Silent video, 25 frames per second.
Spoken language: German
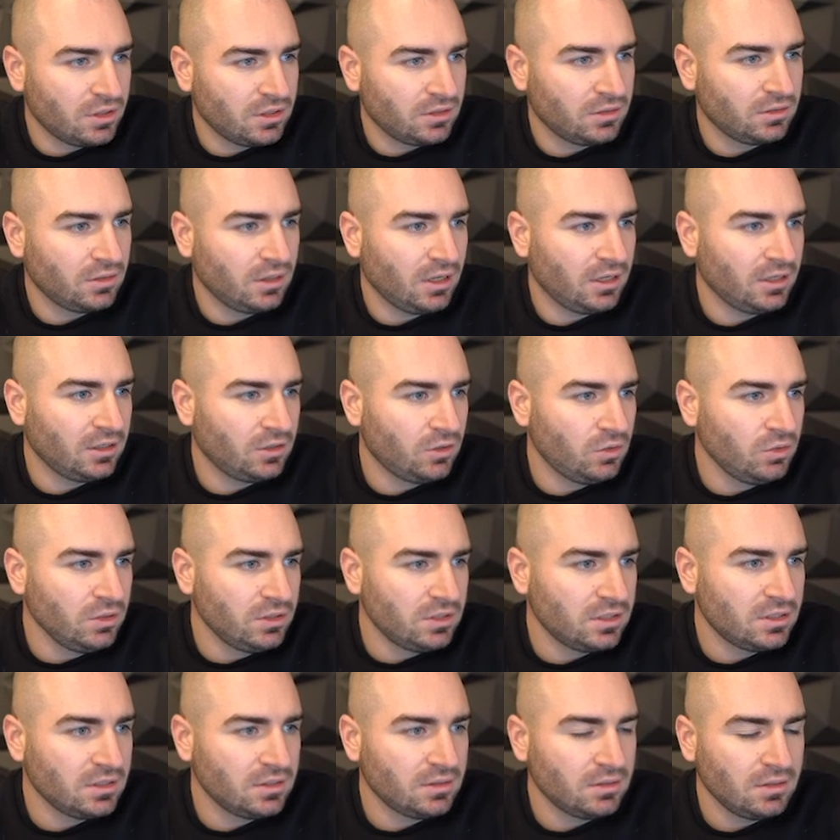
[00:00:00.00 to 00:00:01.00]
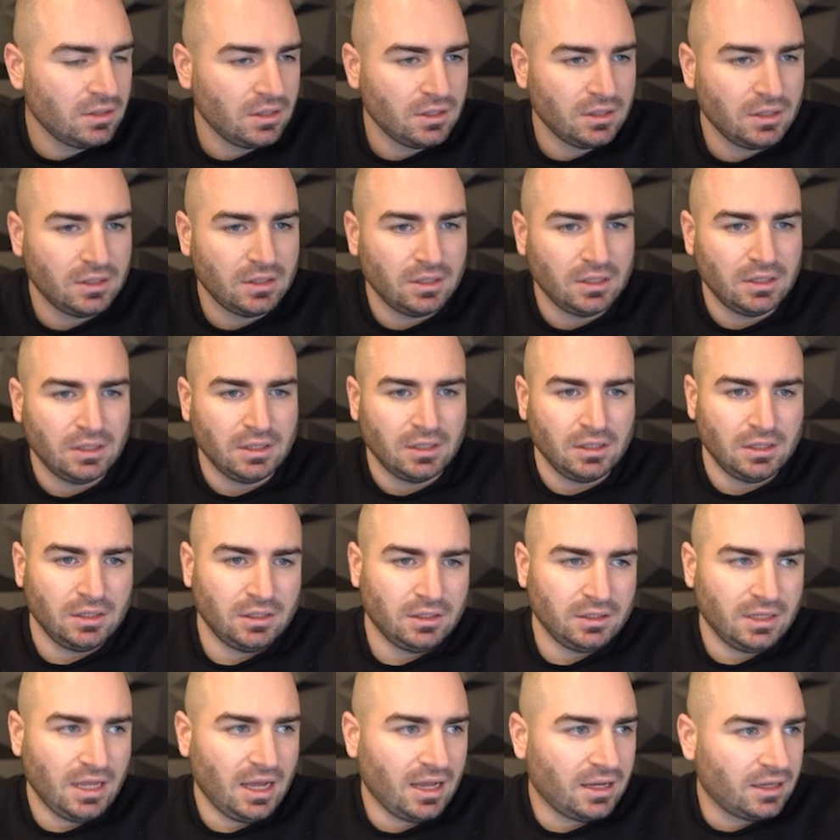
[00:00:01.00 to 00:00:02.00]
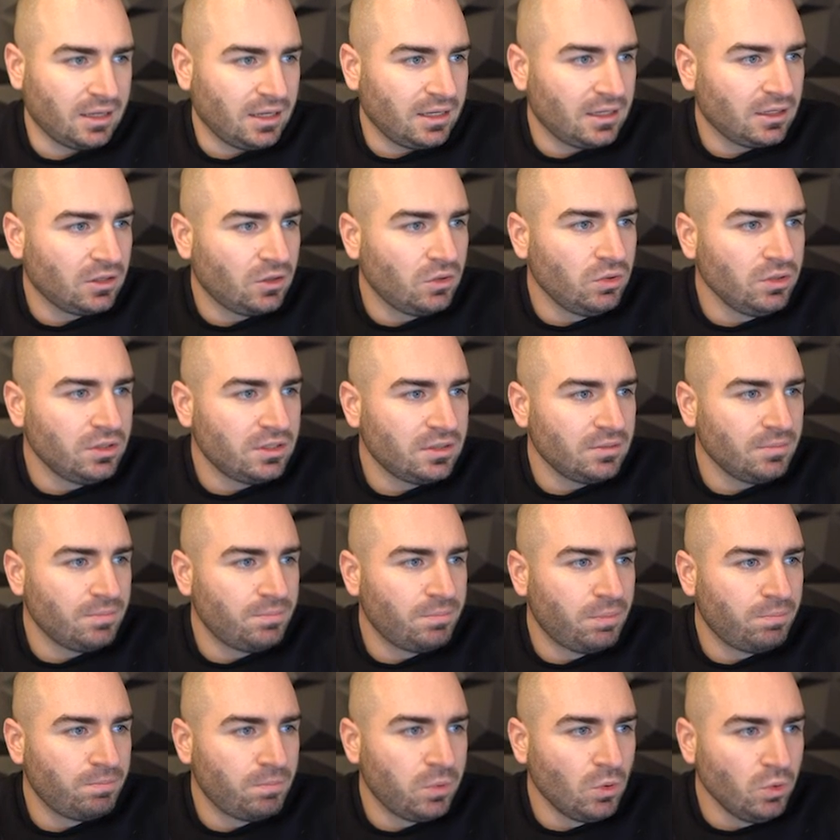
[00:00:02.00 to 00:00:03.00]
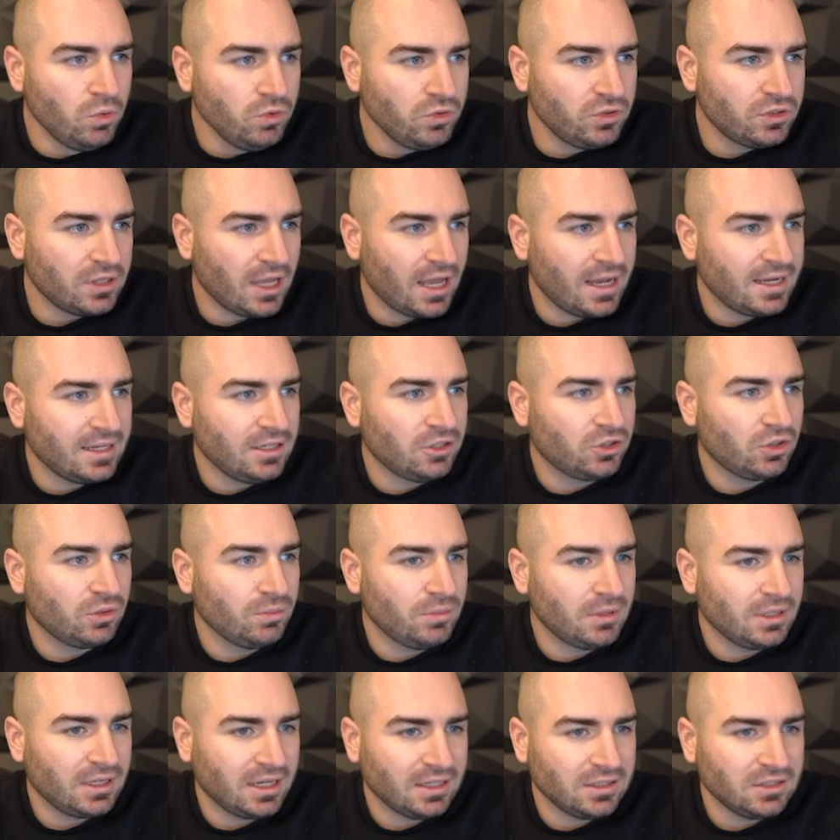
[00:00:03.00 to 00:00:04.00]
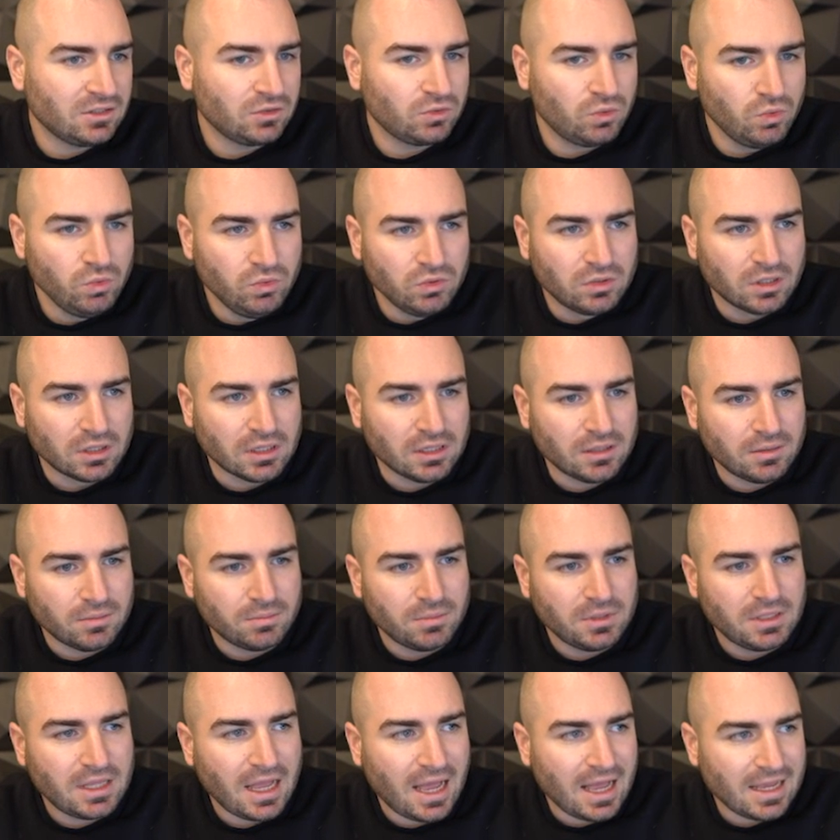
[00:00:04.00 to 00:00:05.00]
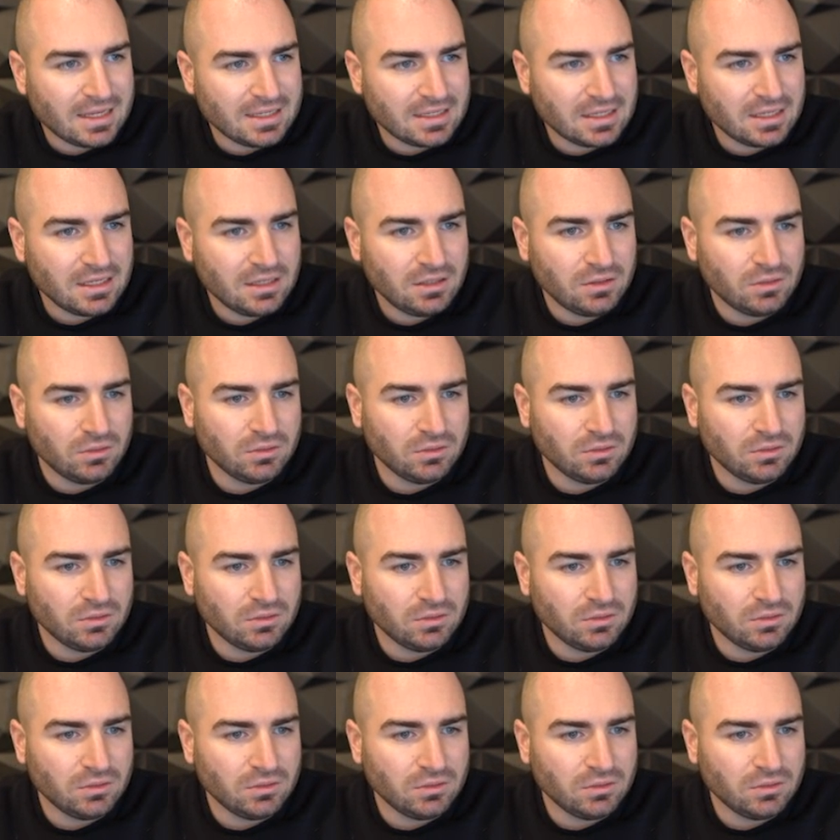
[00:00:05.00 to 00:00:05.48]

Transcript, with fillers: einen, einen kurzen, ja, einen kurzen Boost eigentlich schon mal ganz gut, ja, mit Astra